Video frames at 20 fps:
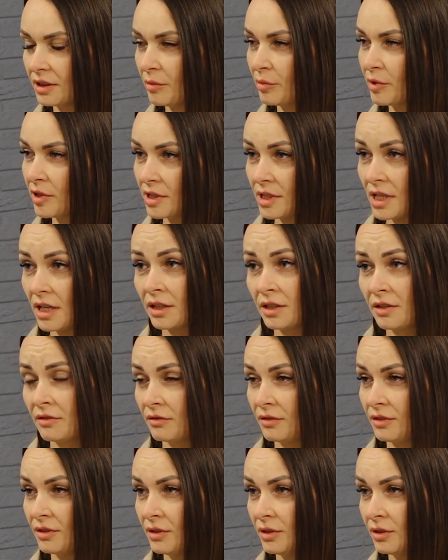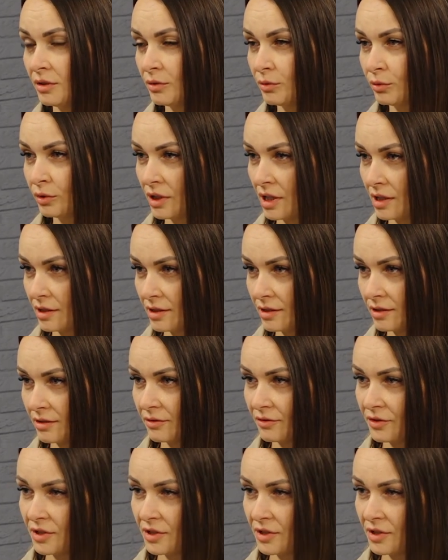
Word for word: областях, не, не у нас, да.